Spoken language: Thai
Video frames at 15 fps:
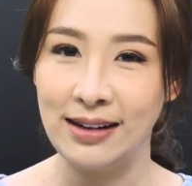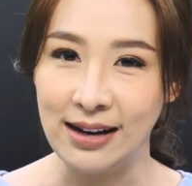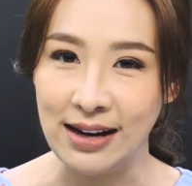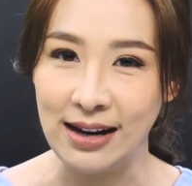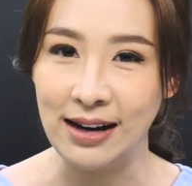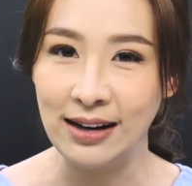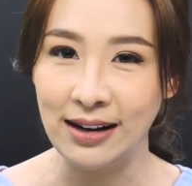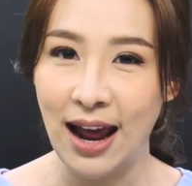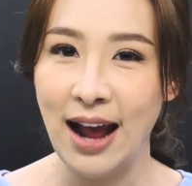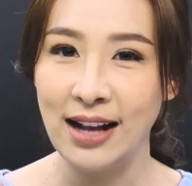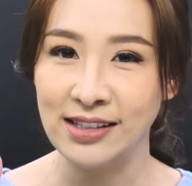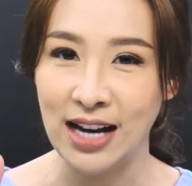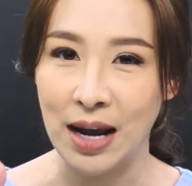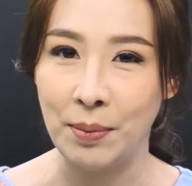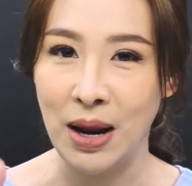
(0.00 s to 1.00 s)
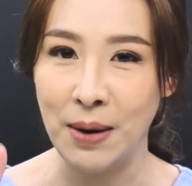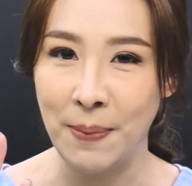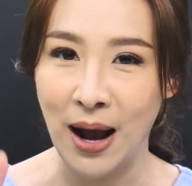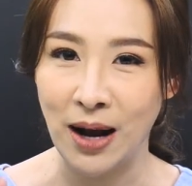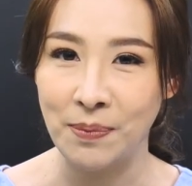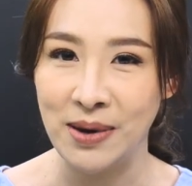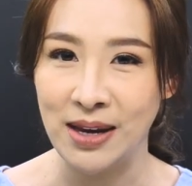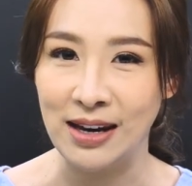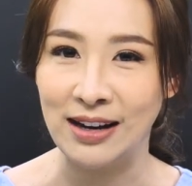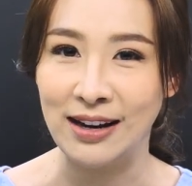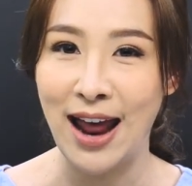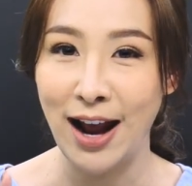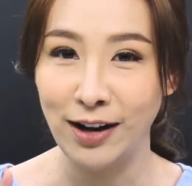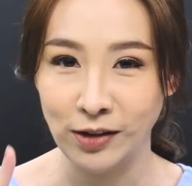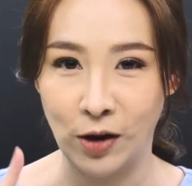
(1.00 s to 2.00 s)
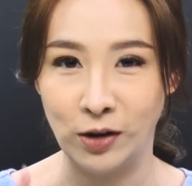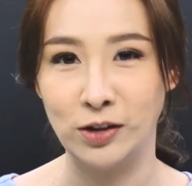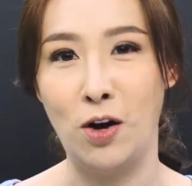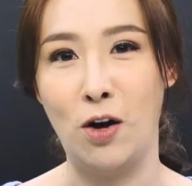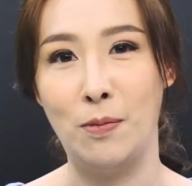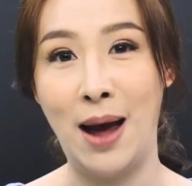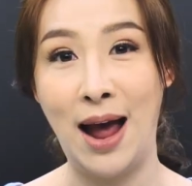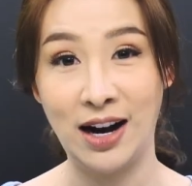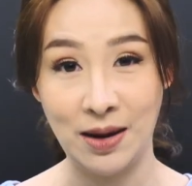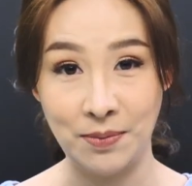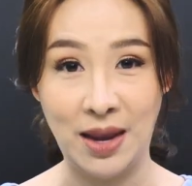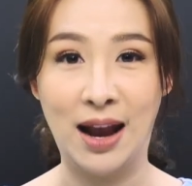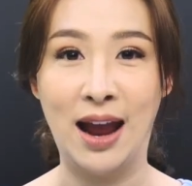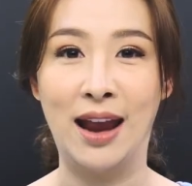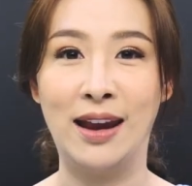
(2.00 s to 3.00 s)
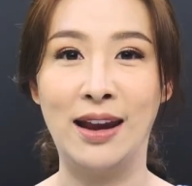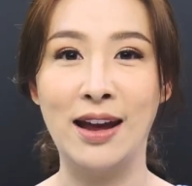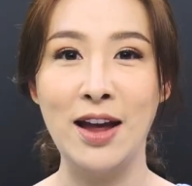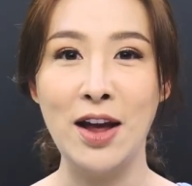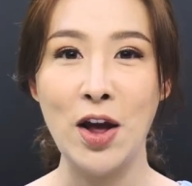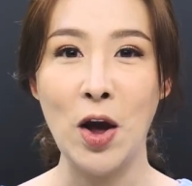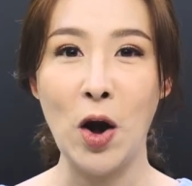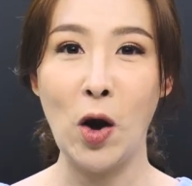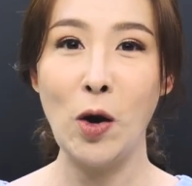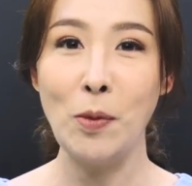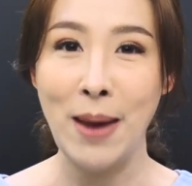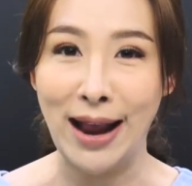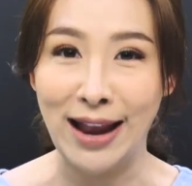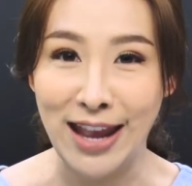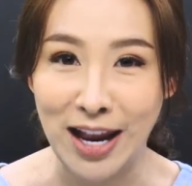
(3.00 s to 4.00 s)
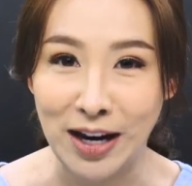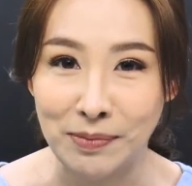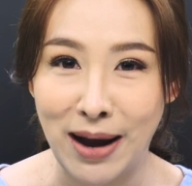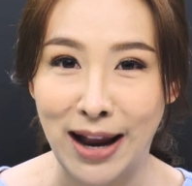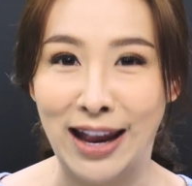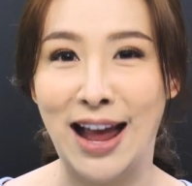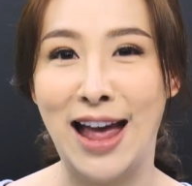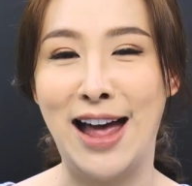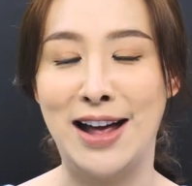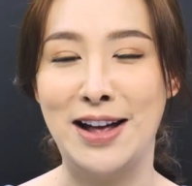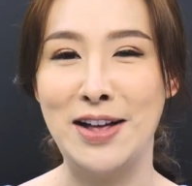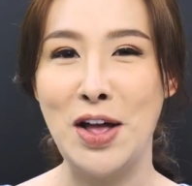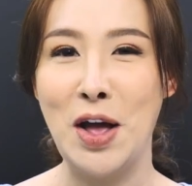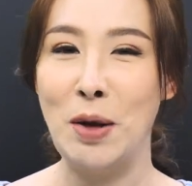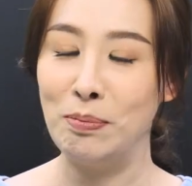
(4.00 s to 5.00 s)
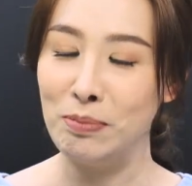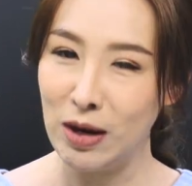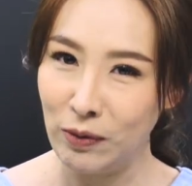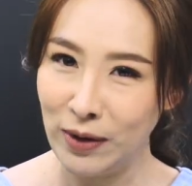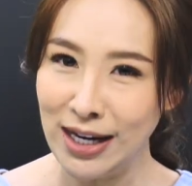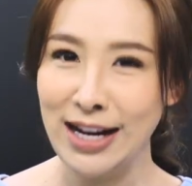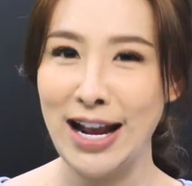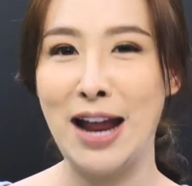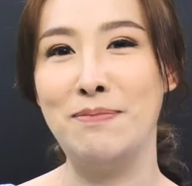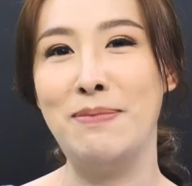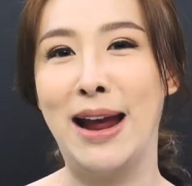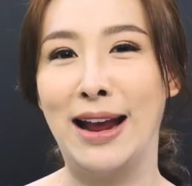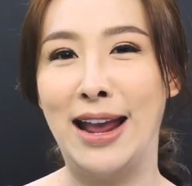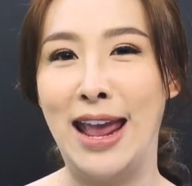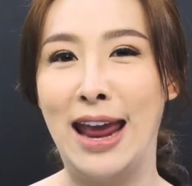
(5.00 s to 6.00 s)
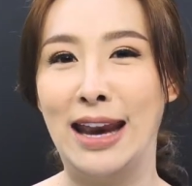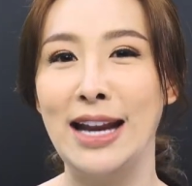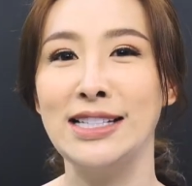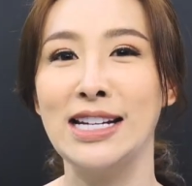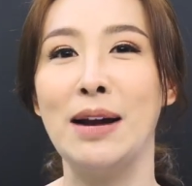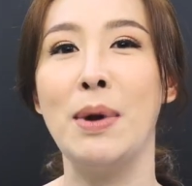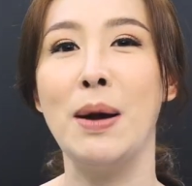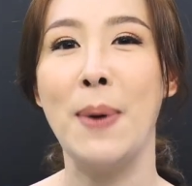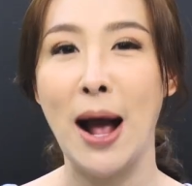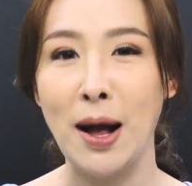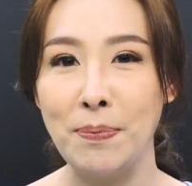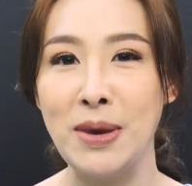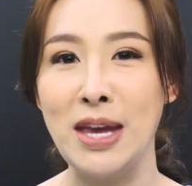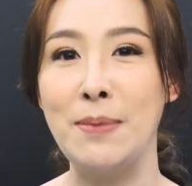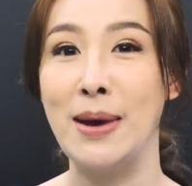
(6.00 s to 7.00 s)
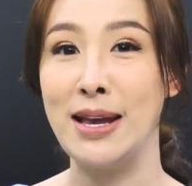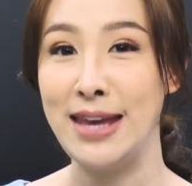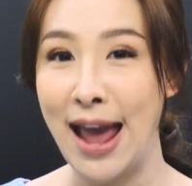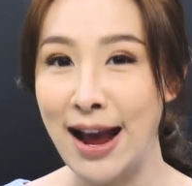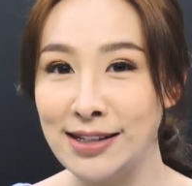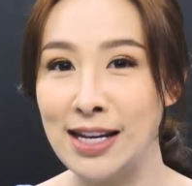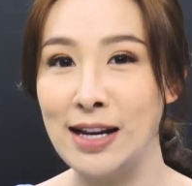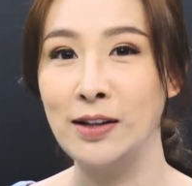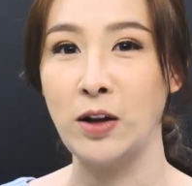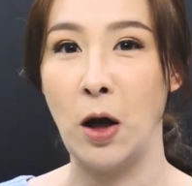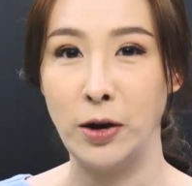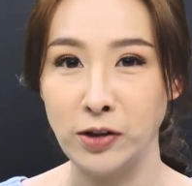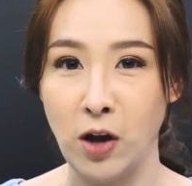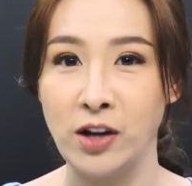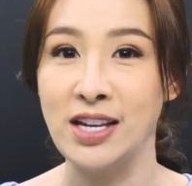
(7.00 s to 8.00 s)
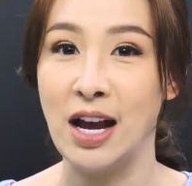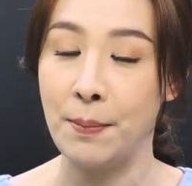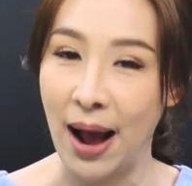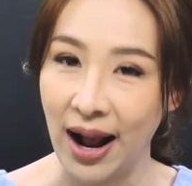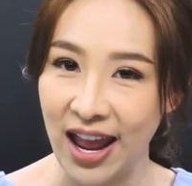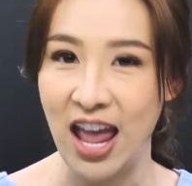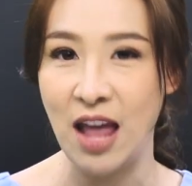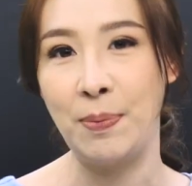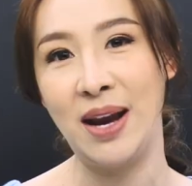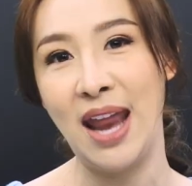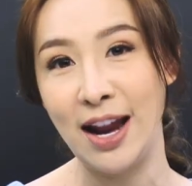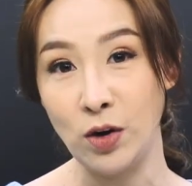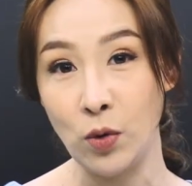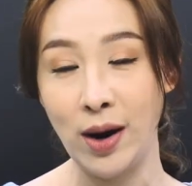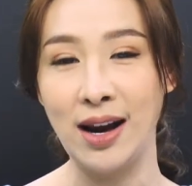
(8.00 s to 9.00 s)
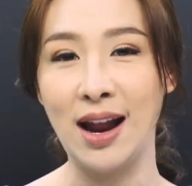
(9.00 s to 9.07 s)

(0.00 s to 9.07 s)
ทีนี้ถ้าจะทำให้พรรค B ได้สสบ้างทำยังไงก็แบ่งเขตใหม่ค่ะมีวิธีการแบ่งเขตที่จะทำให้พรรค B มาแย่งชิงสสจากพรรค A ไปได้ด้วย